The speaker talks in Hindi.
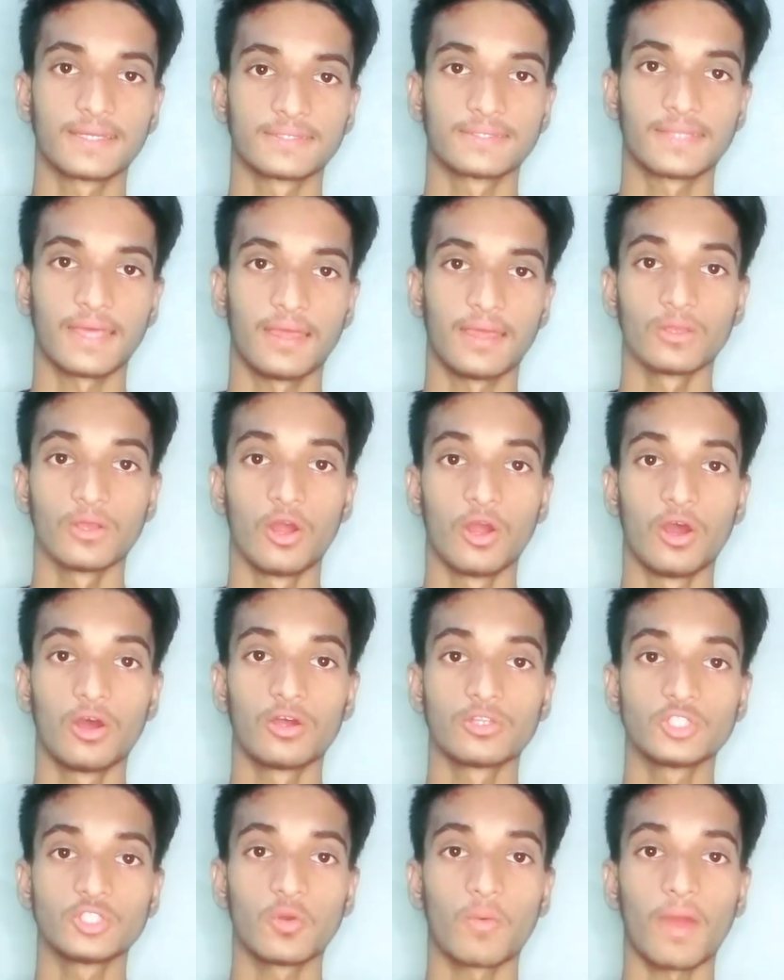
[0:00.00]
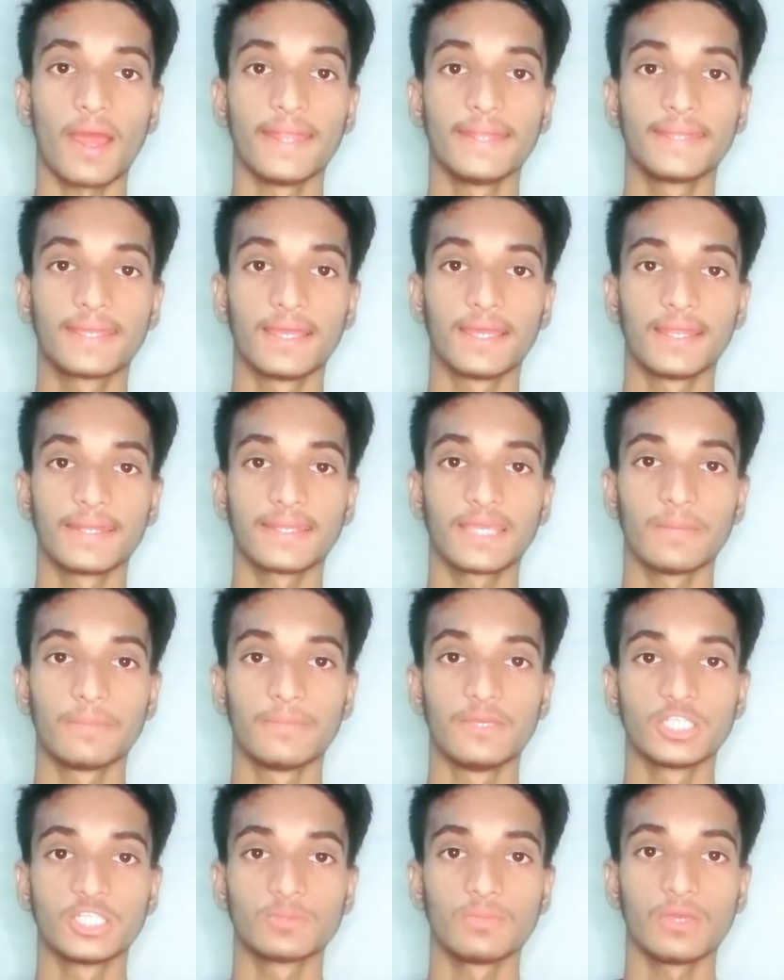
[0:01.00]
करता है और जो वाइट कलर के
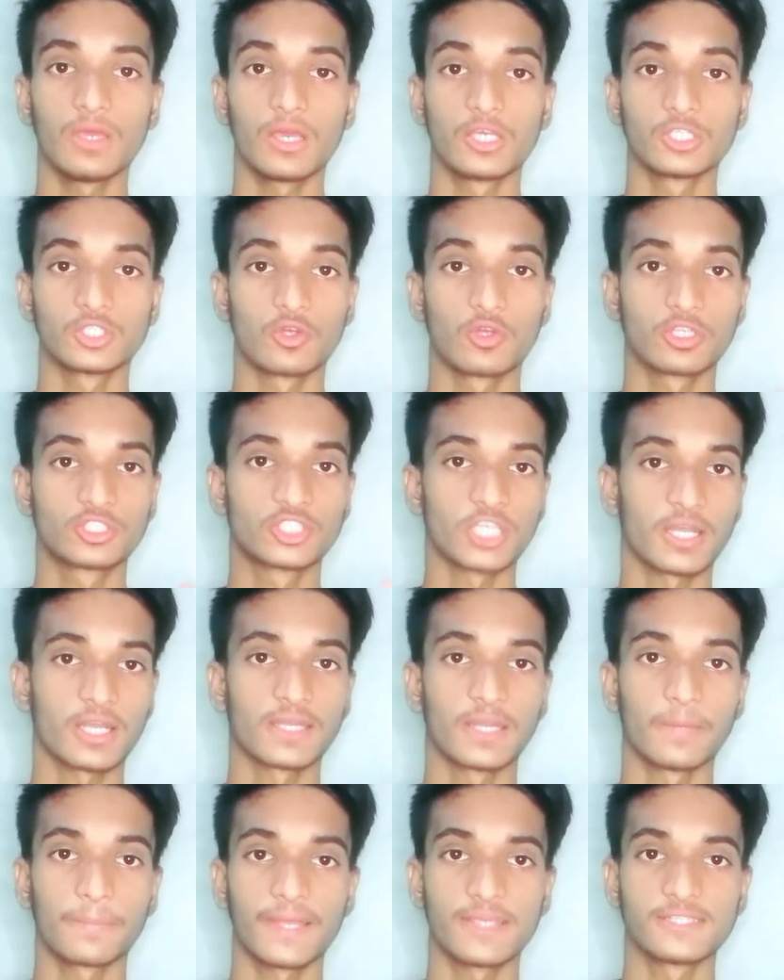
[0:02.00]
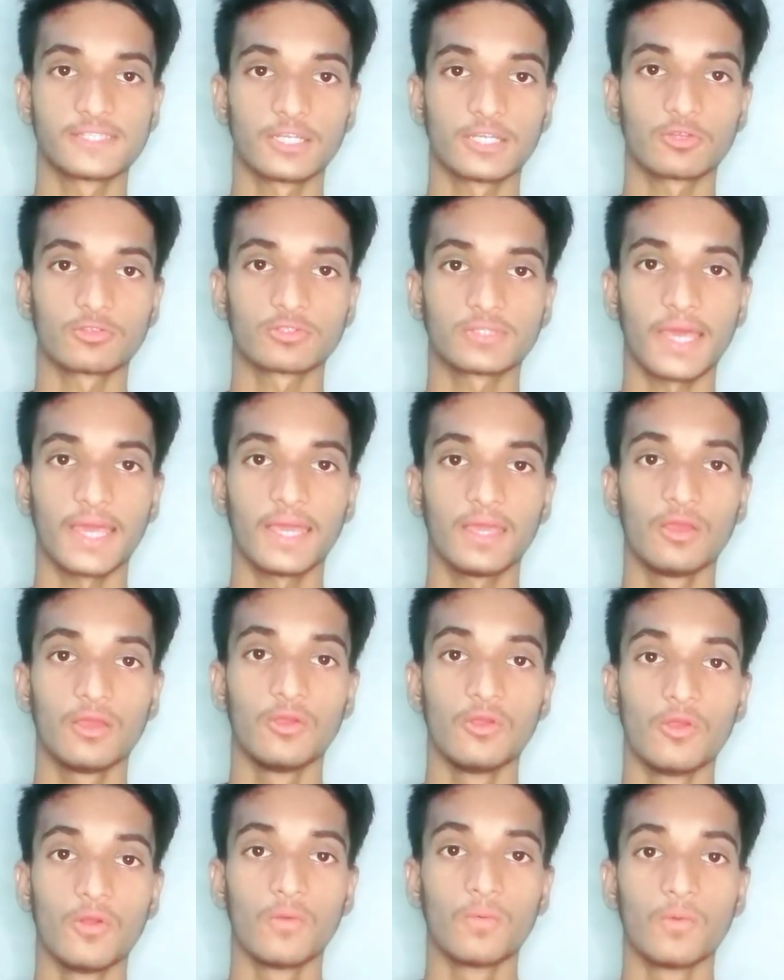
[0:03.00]
बीच में अशोक चक्र प्रेजेंट होता है
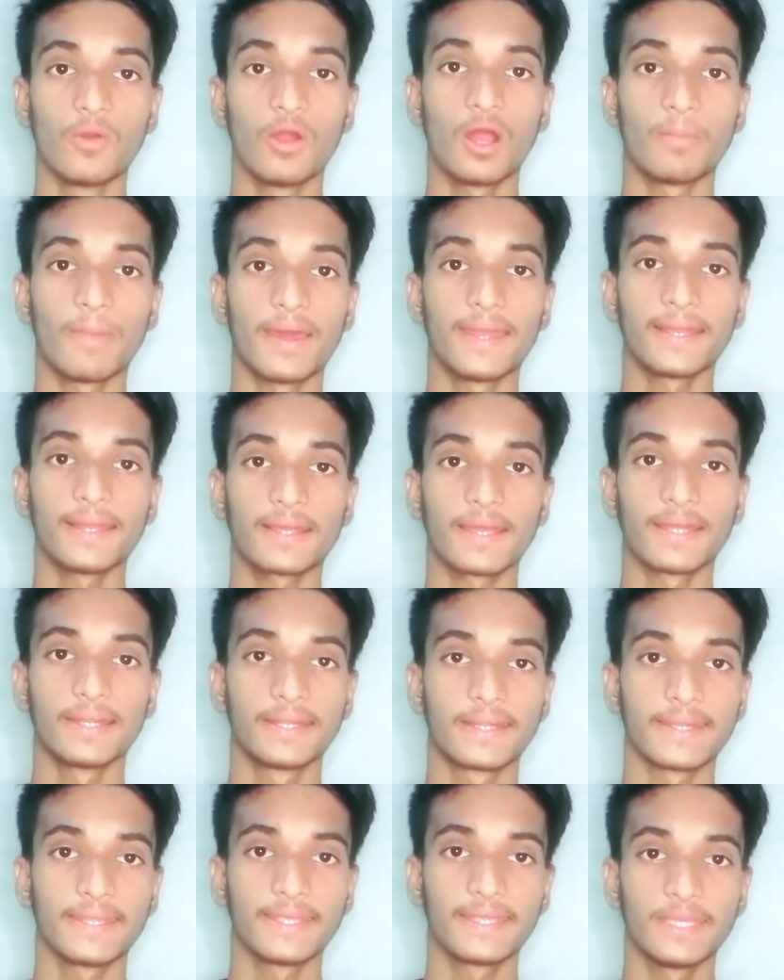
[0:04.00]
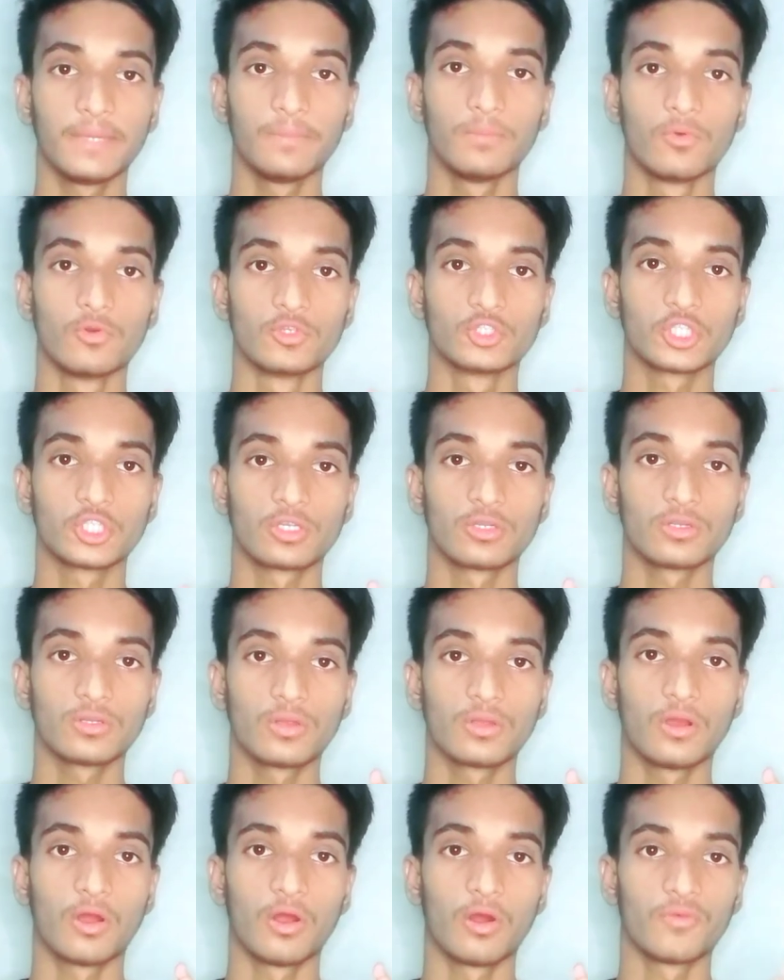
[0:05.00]
वो हमारे कंट्री की
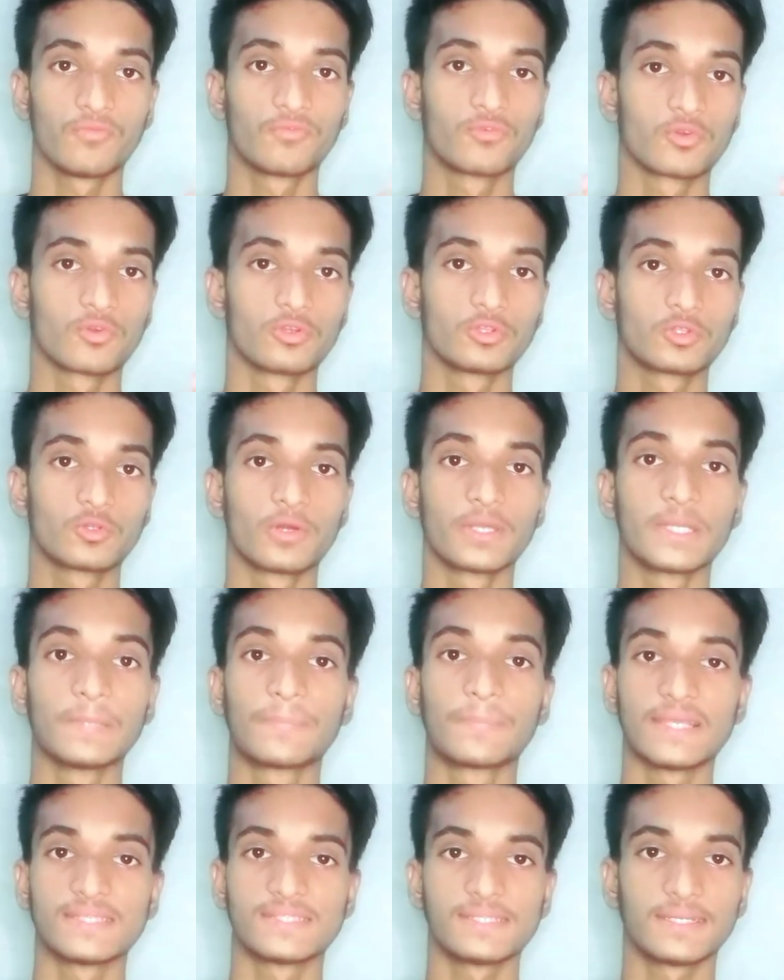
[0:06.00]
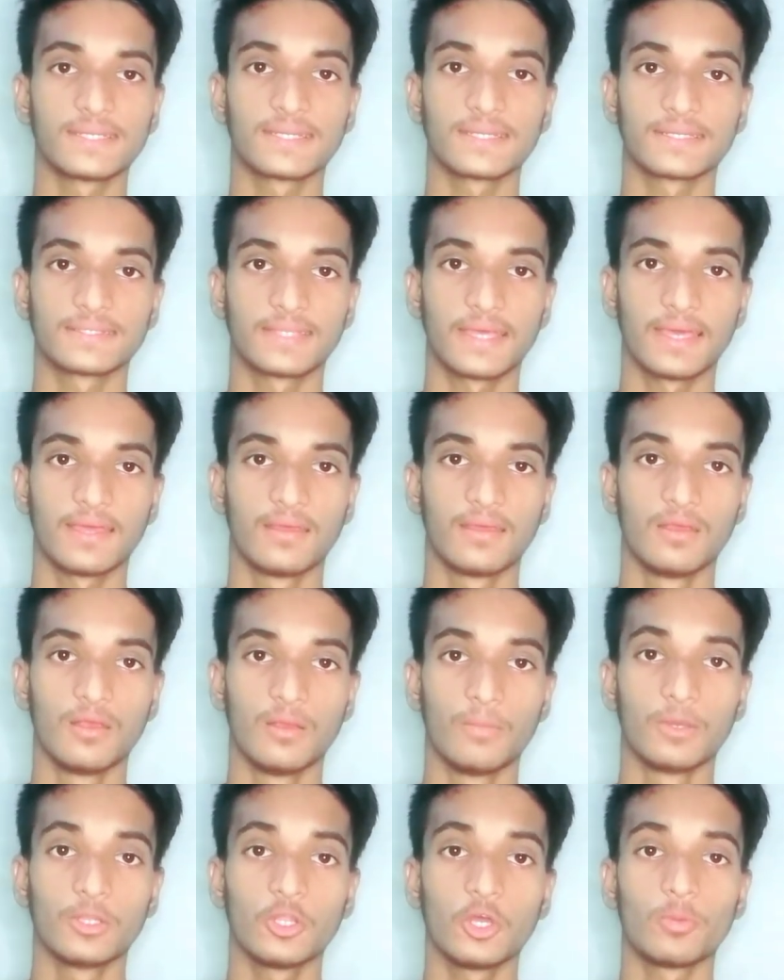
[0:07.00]
मोशन ऑफ ग्रोथ को रिप्रेजेंट करता है
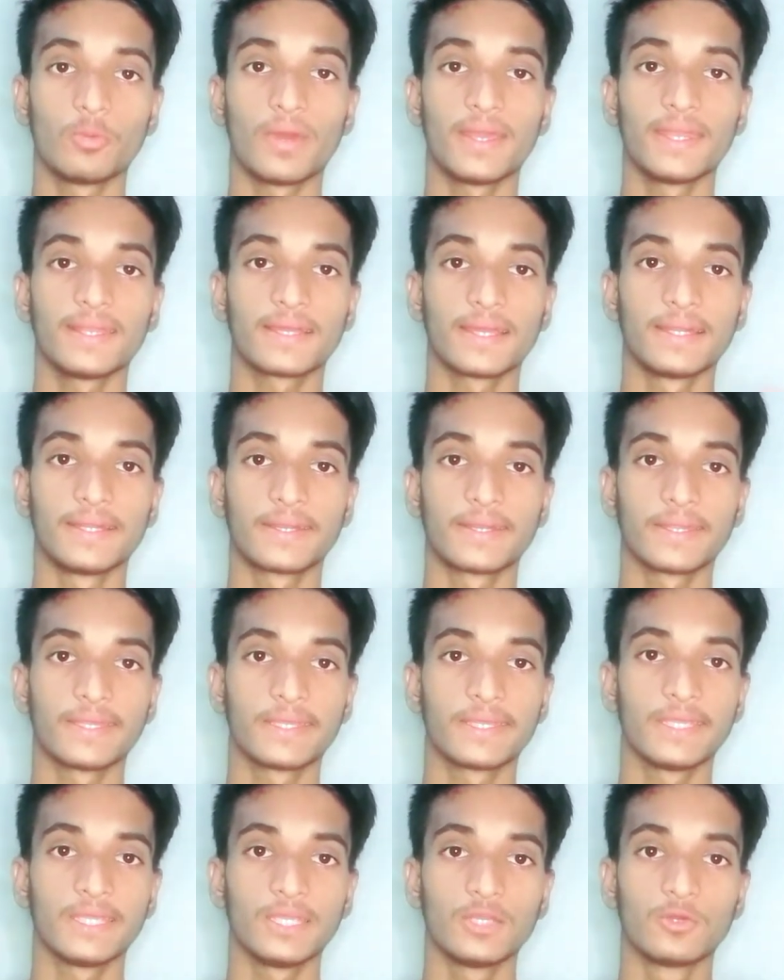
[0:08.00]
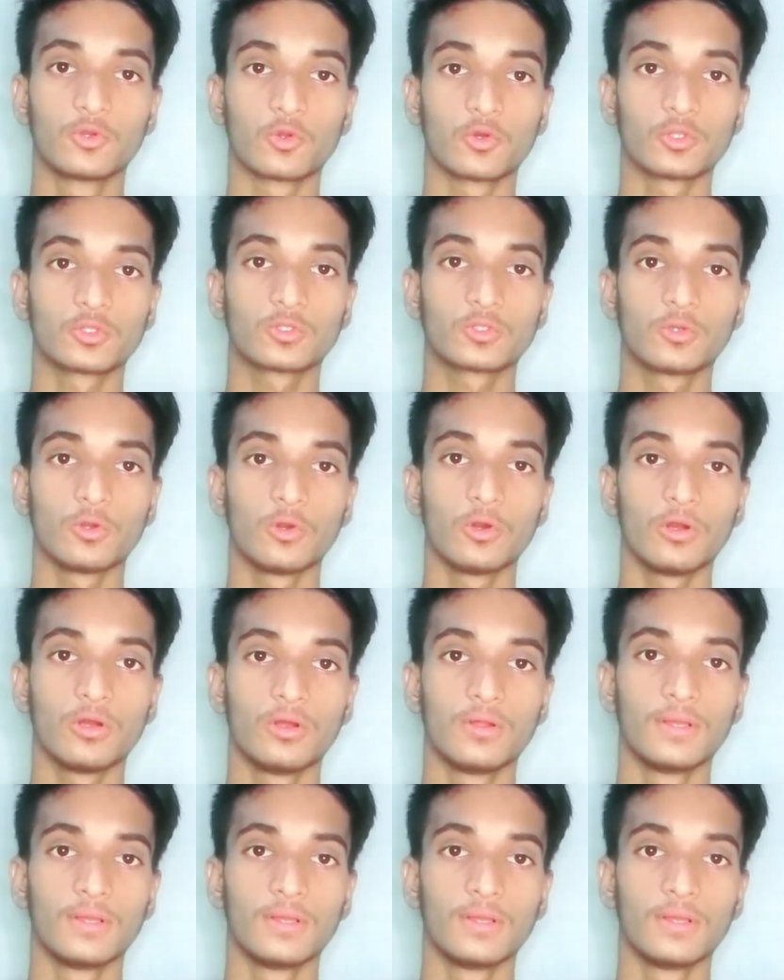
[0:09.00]
मतलब हमारे कंट्री की ग्रोथ को